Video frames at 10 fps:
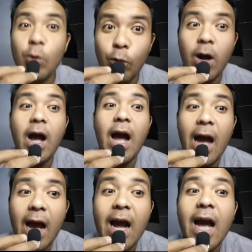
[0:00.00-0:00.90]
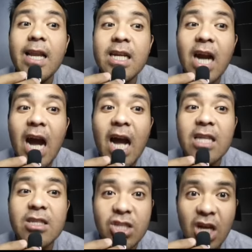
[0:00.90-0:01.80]
gua akan
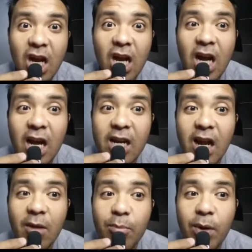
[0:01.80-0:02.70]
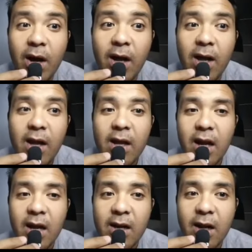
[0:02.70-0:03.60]
gacha karena apa
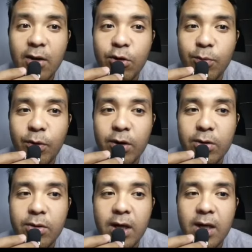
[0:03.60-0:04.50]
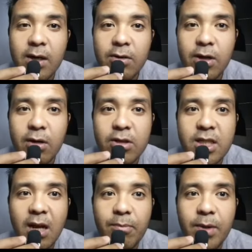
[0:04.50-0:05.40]
karena kupon gua udah gue
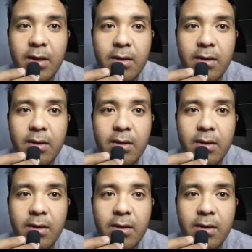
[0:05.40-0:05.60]
siapin